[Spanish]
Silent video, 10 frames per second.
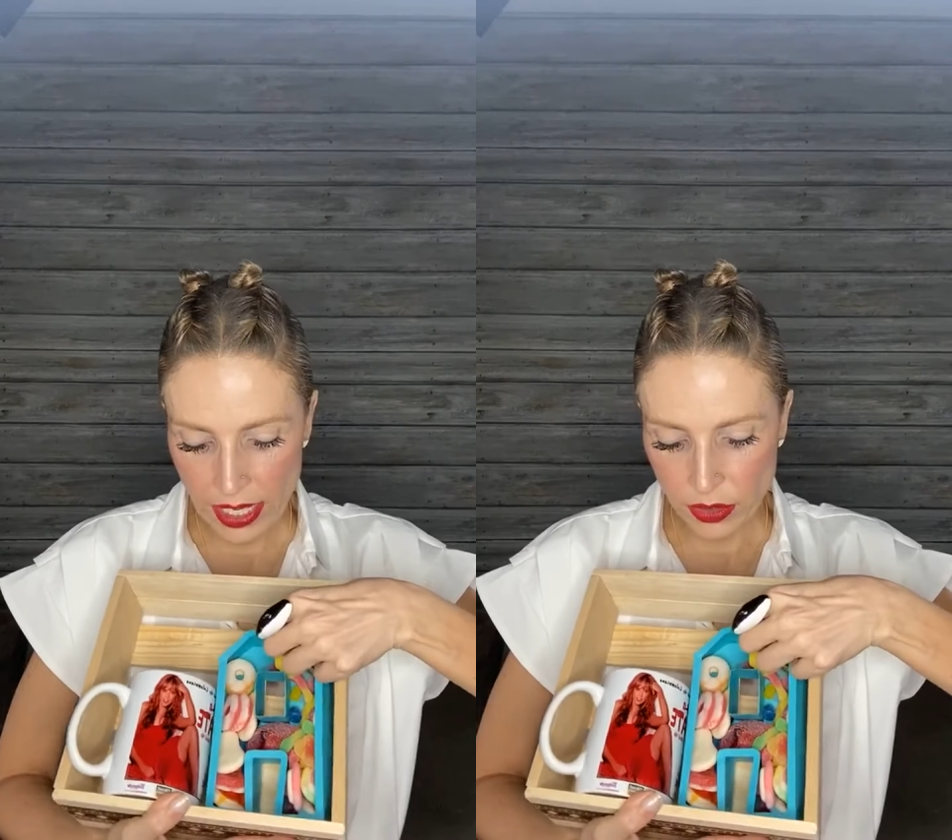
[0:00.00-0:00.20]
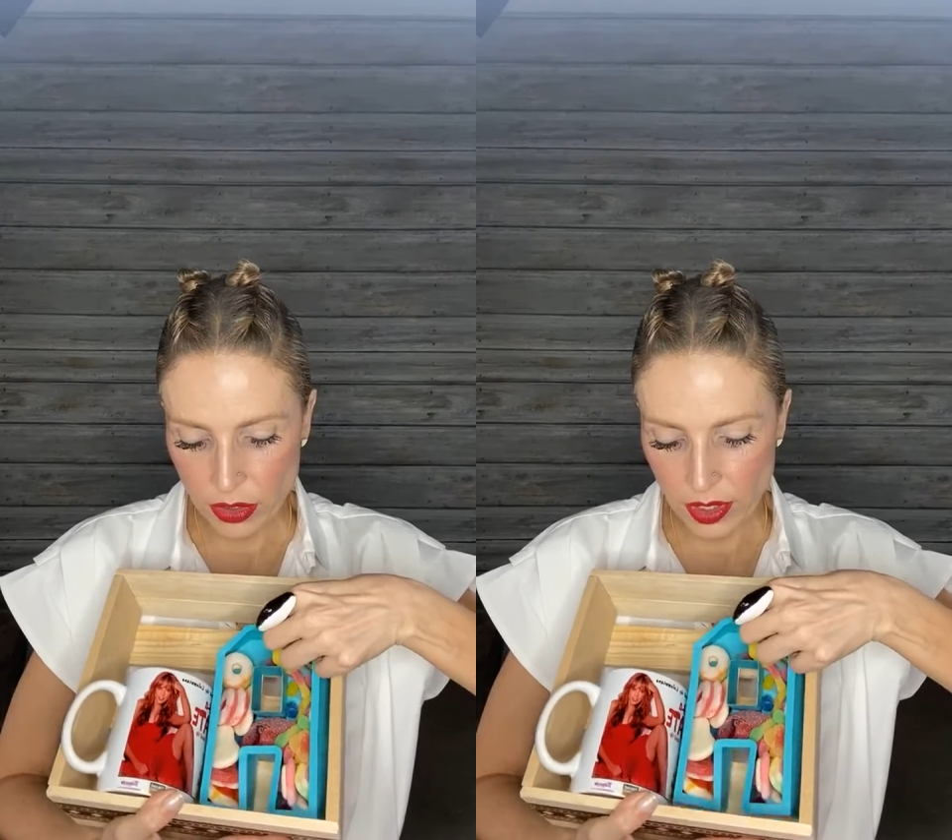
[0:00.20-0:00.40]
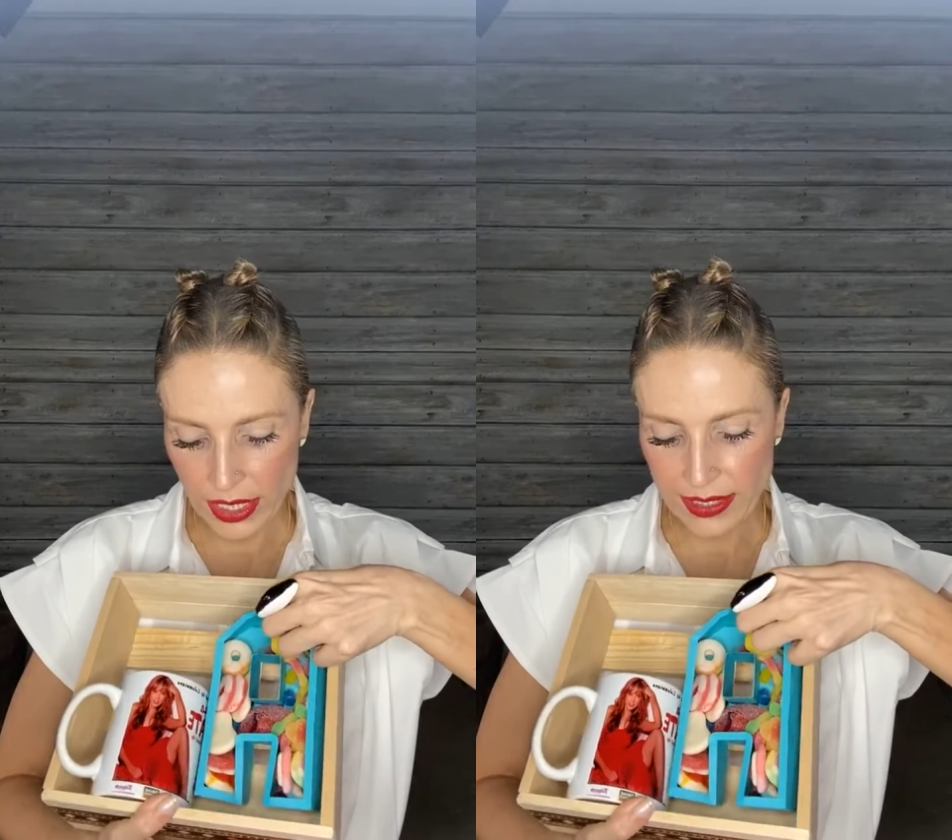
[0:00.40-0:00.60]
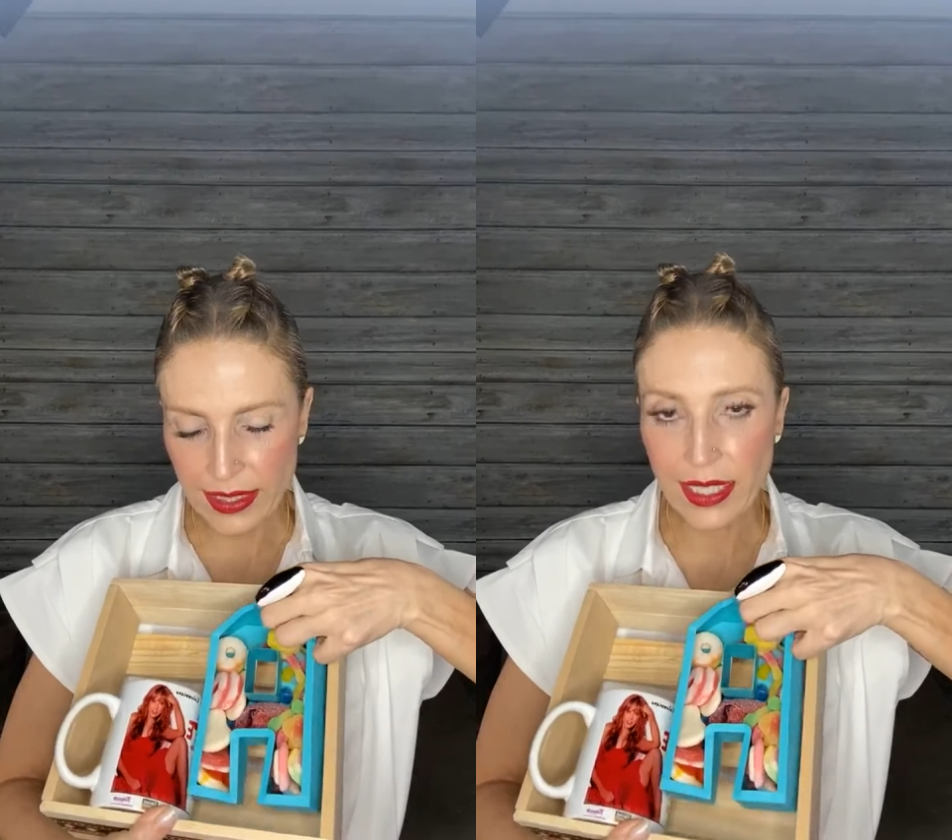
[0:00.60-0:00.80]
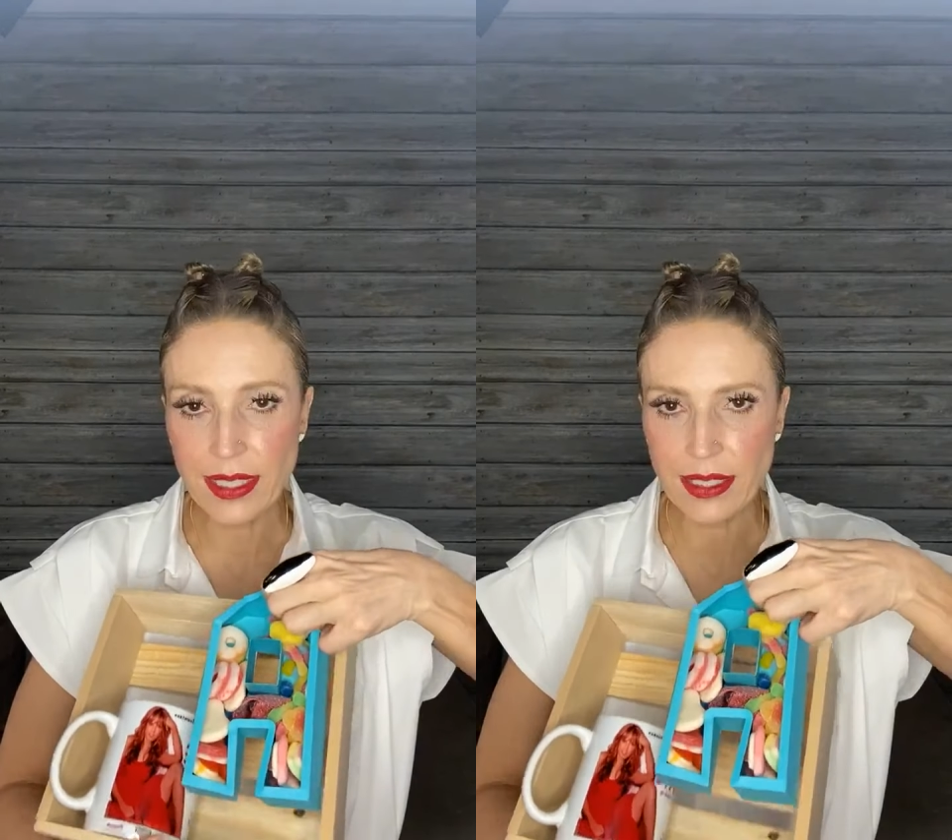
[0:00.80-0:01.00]
lado,
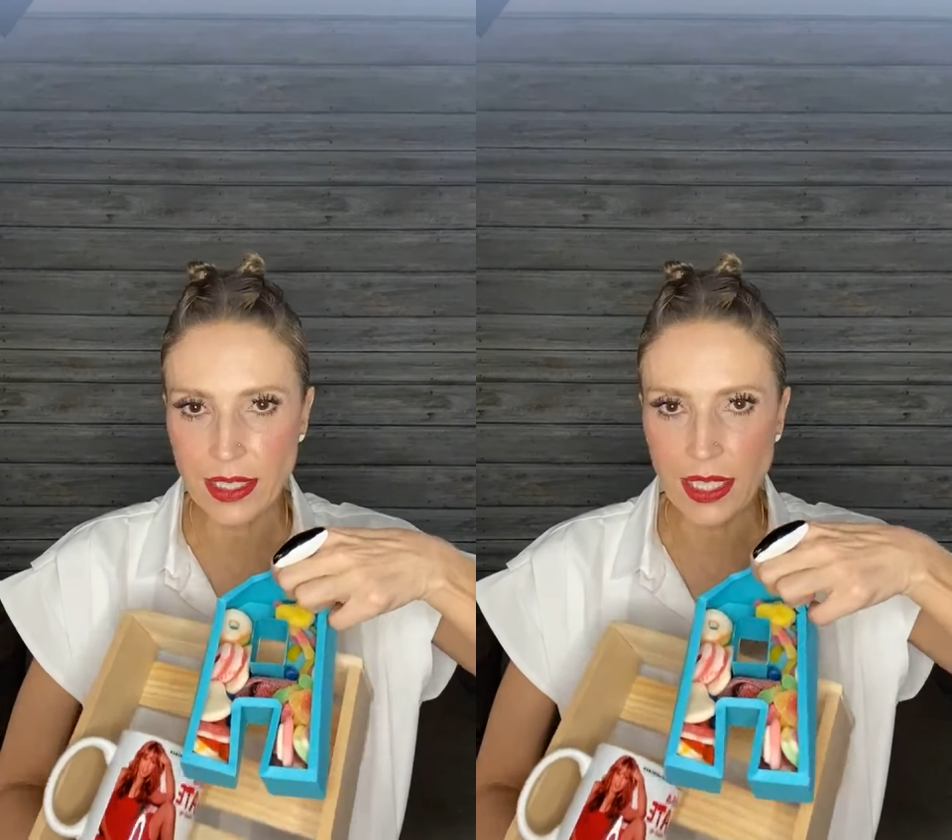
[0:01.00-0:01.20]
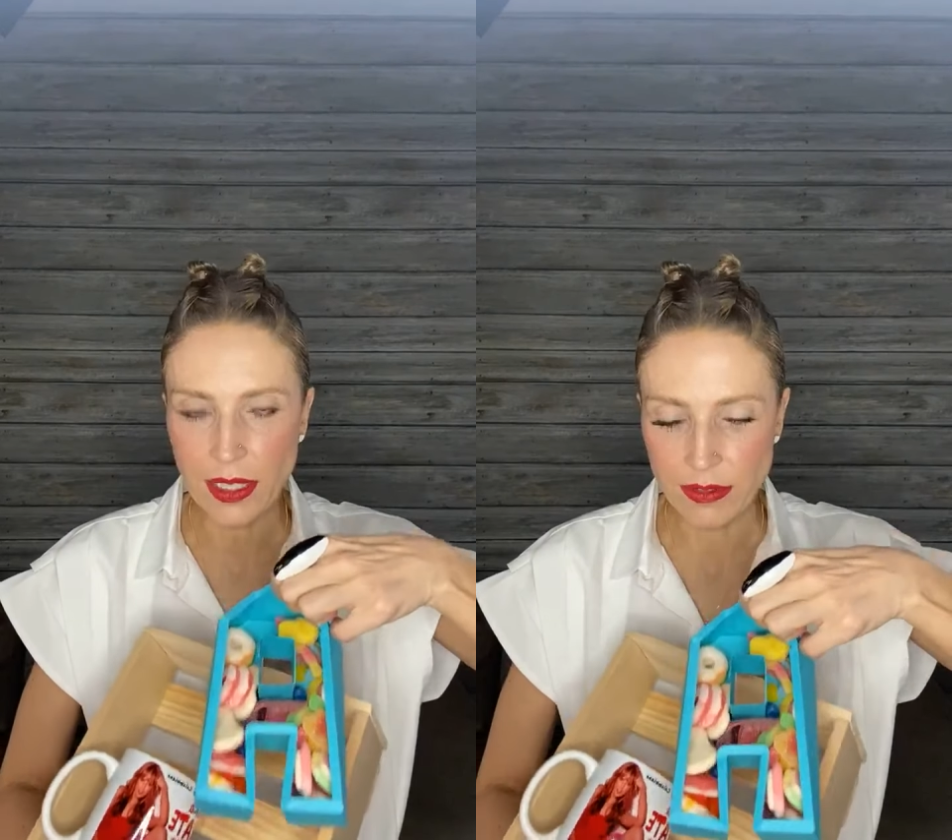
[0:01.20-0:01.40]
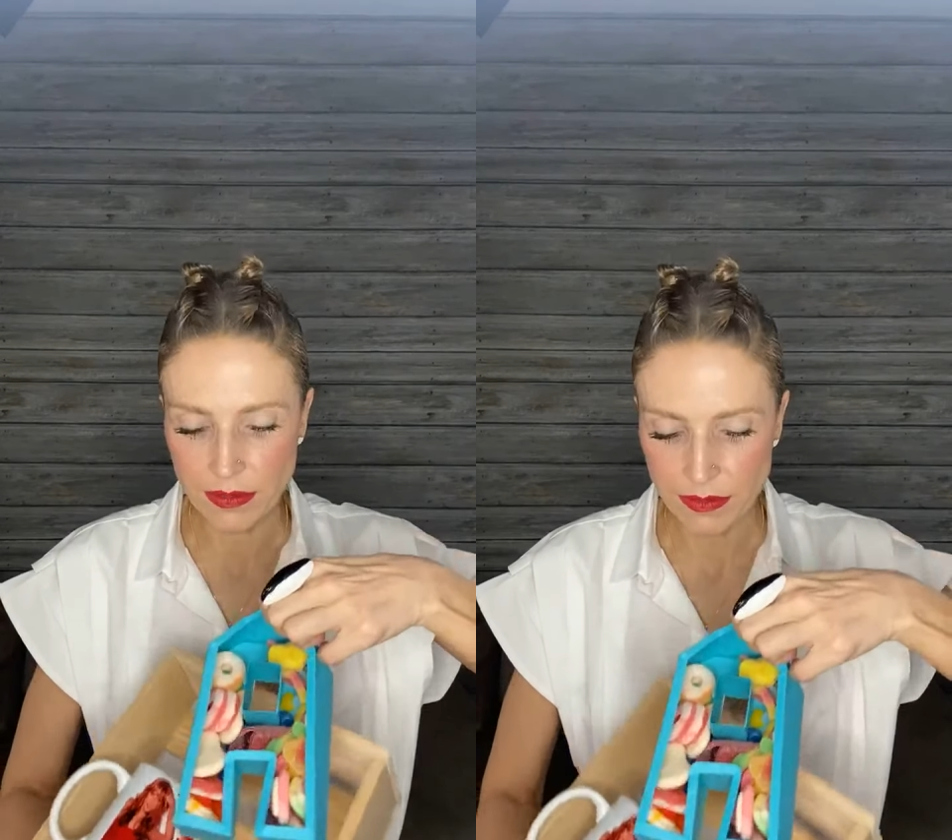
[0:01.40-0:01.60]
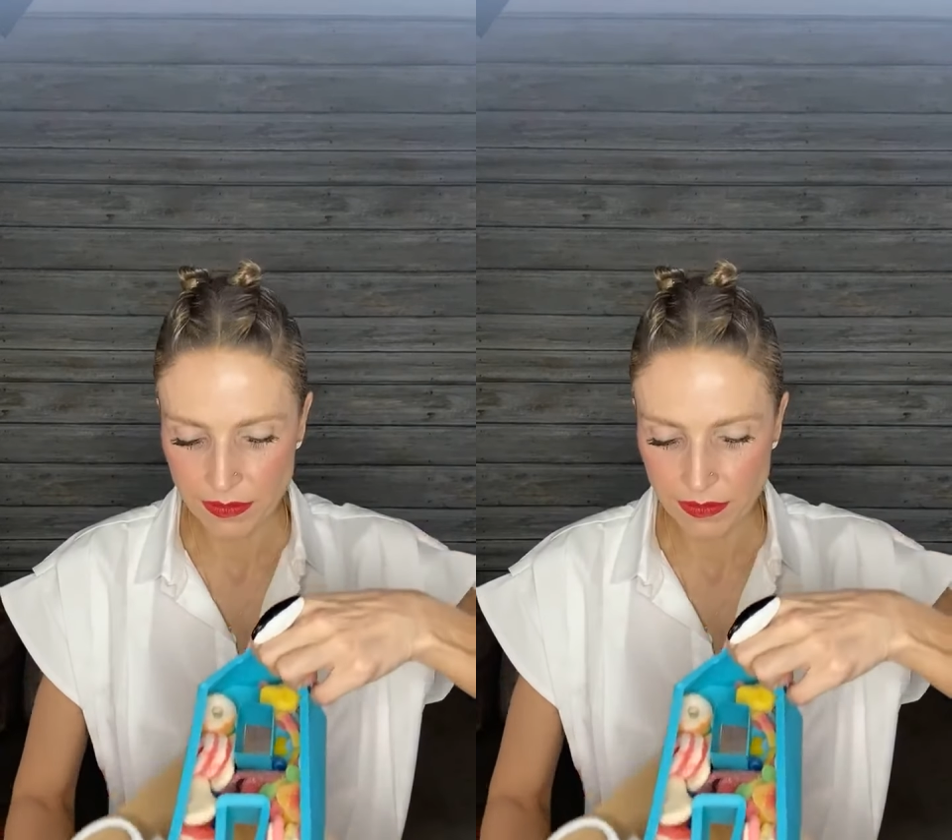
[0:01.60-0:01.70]
esta casita,